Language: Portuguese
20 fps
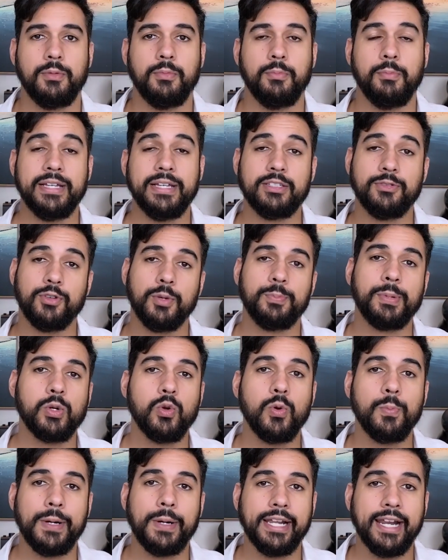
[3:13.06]
Mas se for para
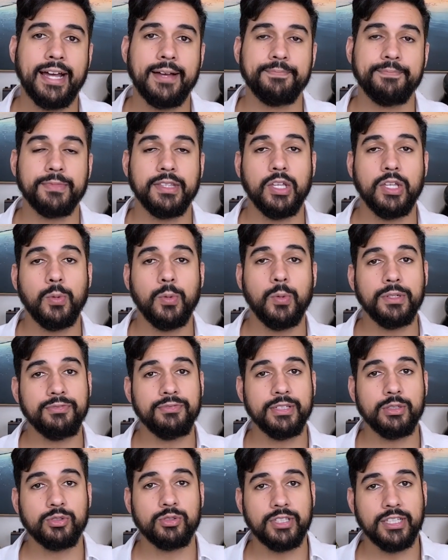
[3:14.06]
comparar, eu
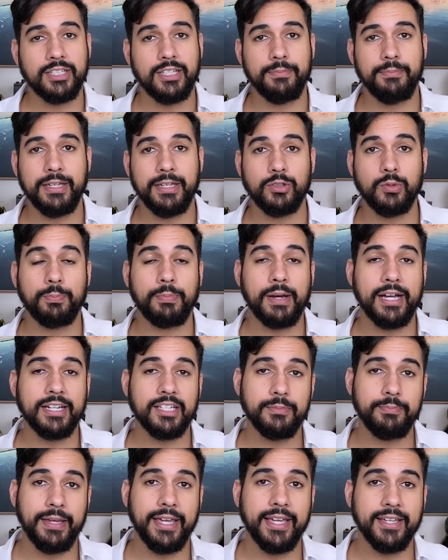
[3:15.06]
prefiro o CDB do
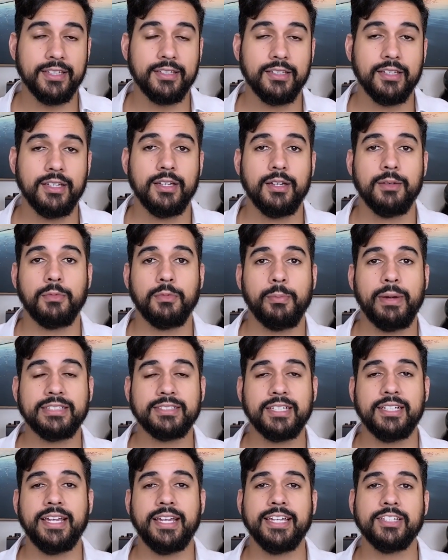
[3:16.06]
PagBank, por mais
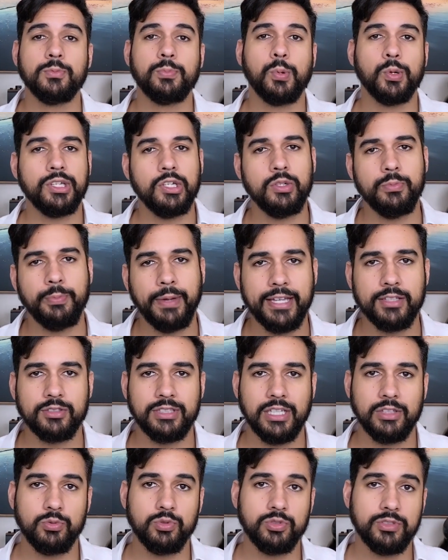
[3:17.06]
que ele renda um pouquinho
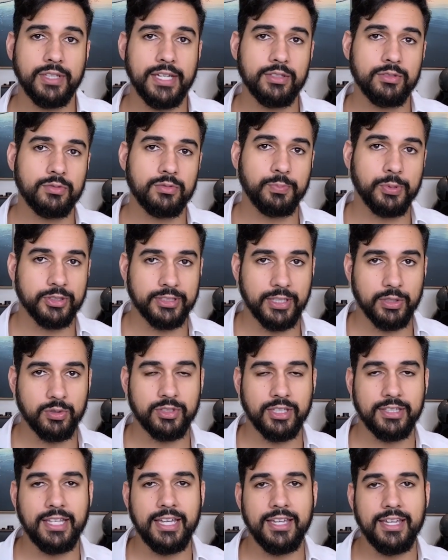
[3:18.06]
menos, é 200%
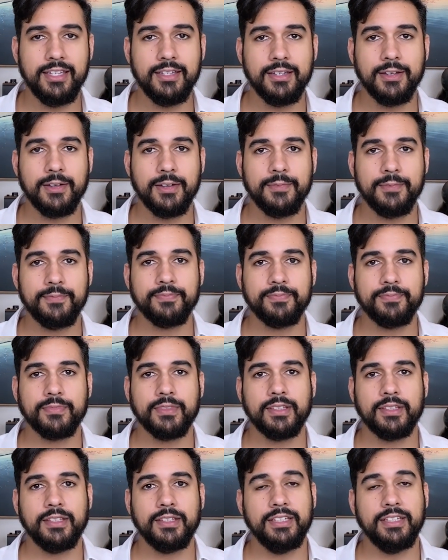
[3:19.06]
CDI,
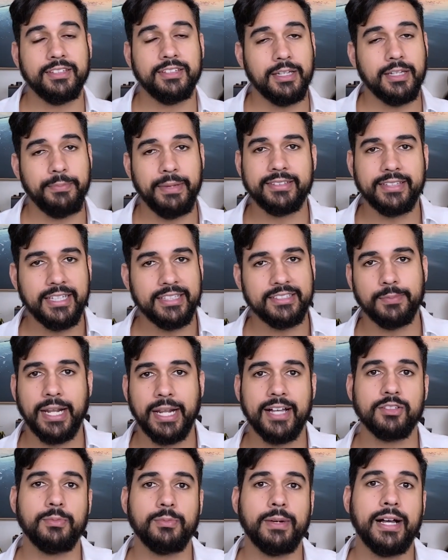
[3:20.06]
e também tem esse
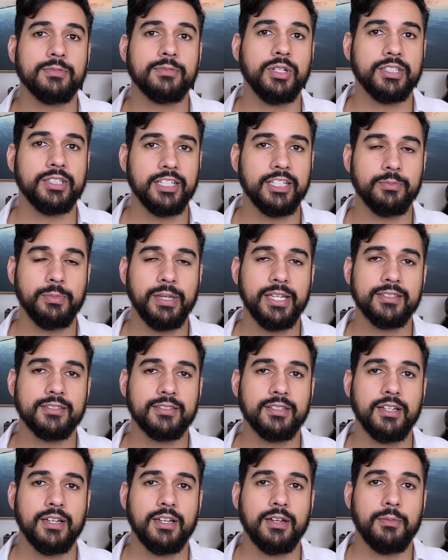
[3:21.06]
prazo máximo de três
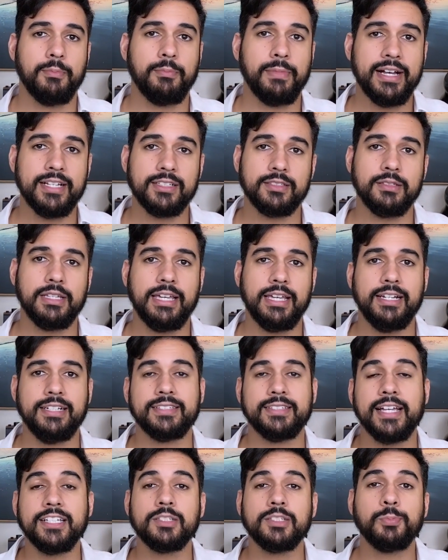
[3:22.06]
meses, mas ele
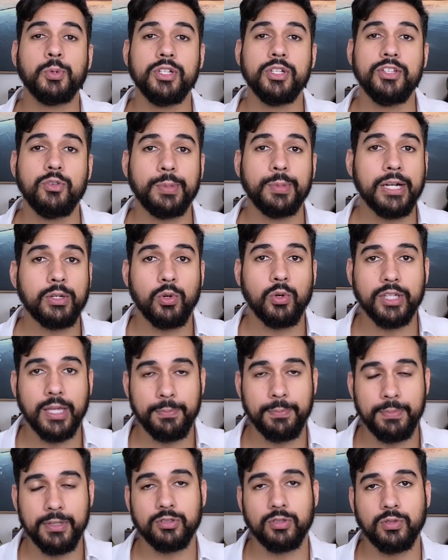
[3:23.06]
está disponível para qualquer
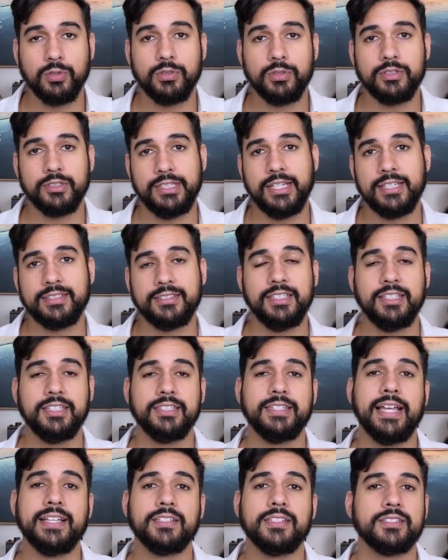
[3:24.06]
pessoa e assim que
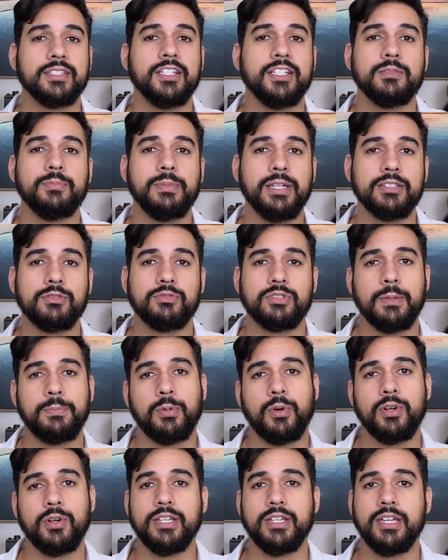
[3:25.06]
der esses três meses você
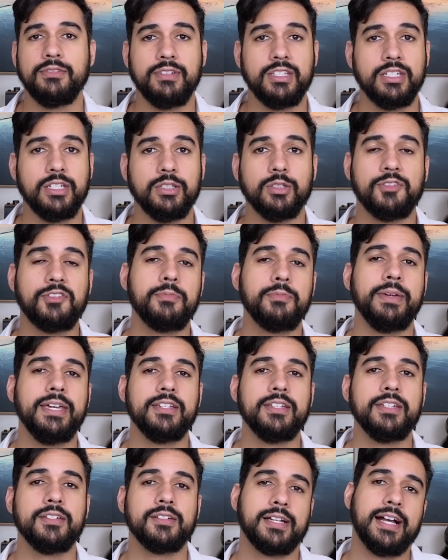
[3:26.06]
pode reinvestir
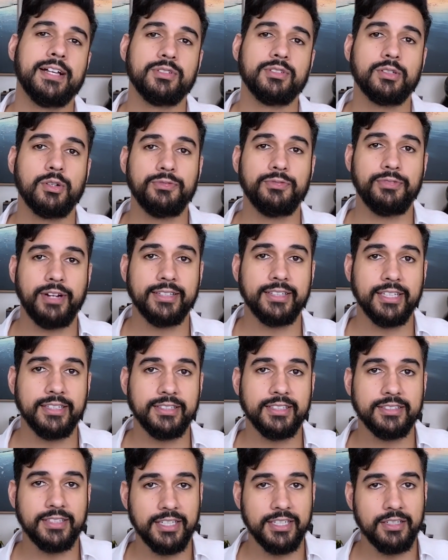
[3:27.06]
novamente caso essa oferta
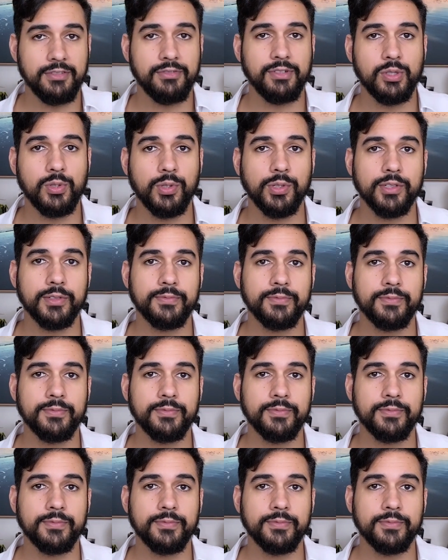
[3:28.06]
ainda esteja em vigor.